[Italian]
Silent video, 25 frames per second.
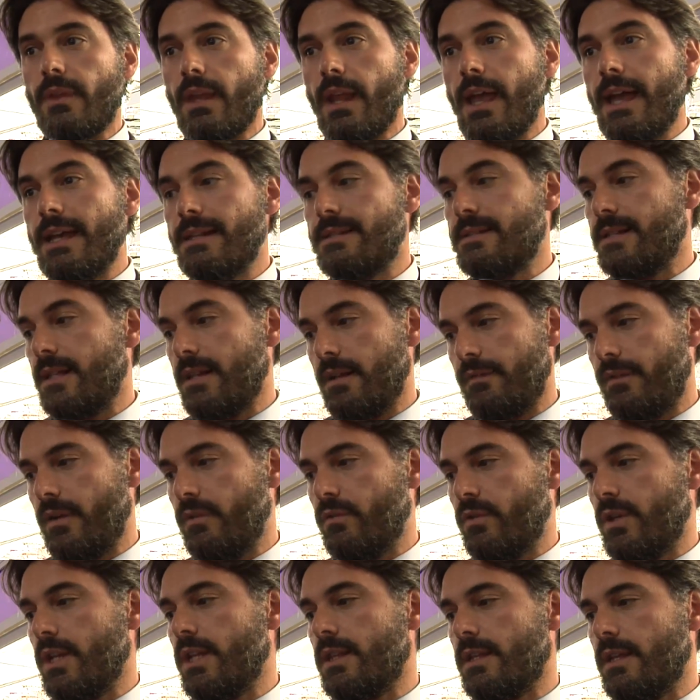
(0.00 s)
essere
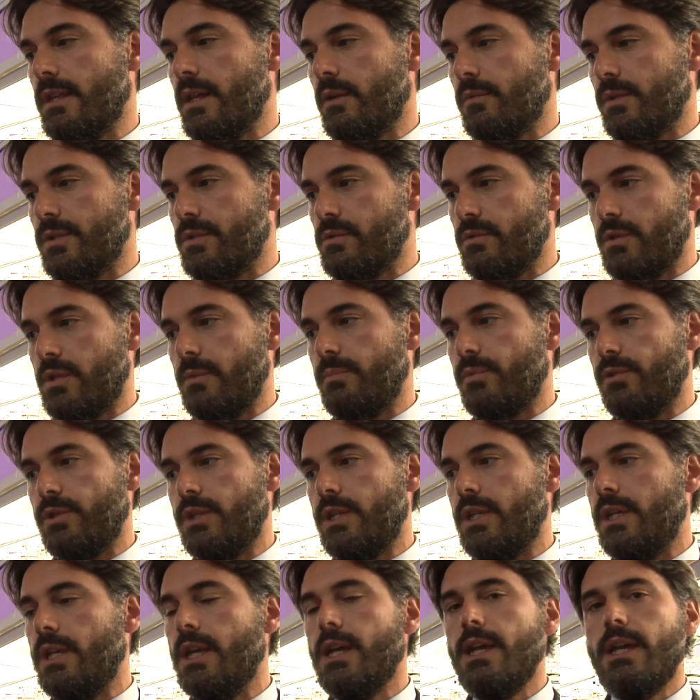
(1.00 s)
favorite da questo tipo
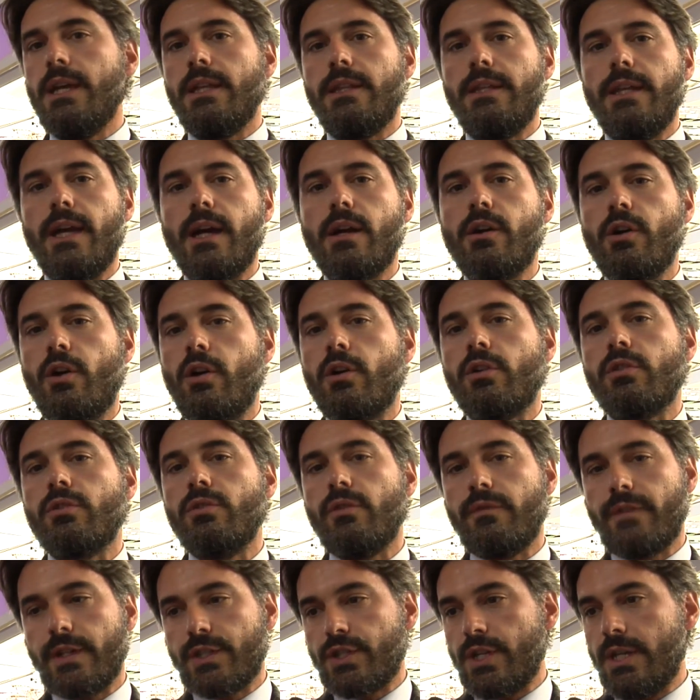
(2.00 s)
di, di
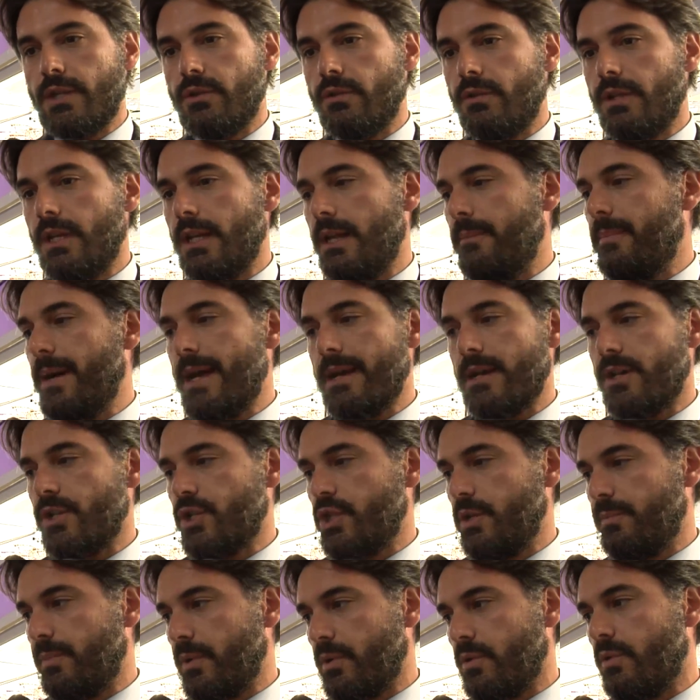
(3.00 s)
accordo facendo delle
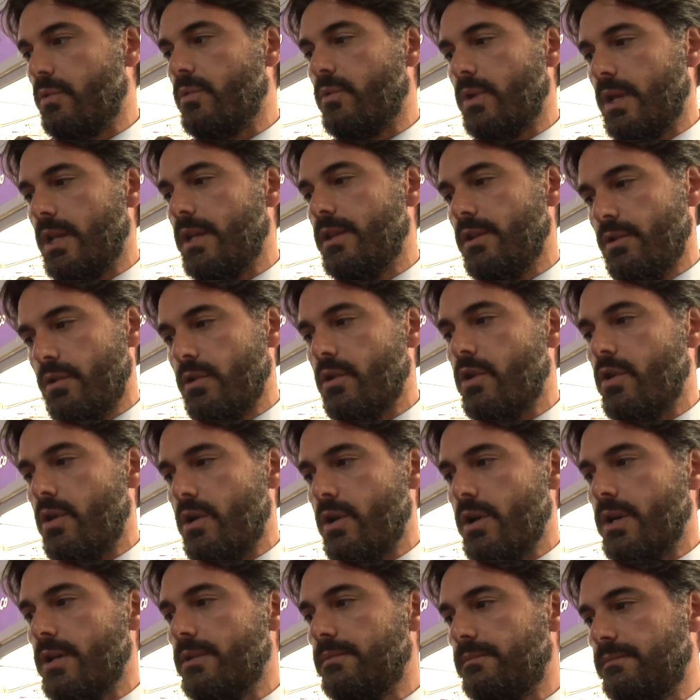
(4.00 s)
partnership con quelle di Hong
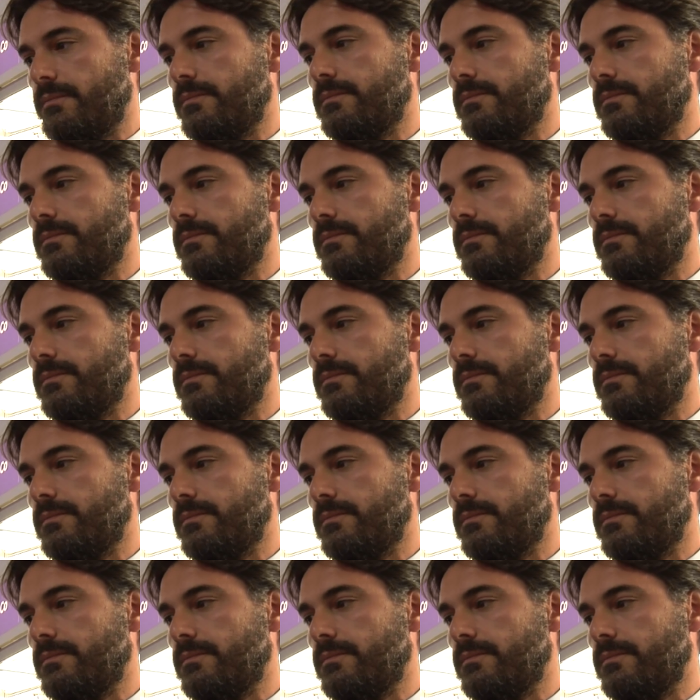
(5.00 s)
Kong.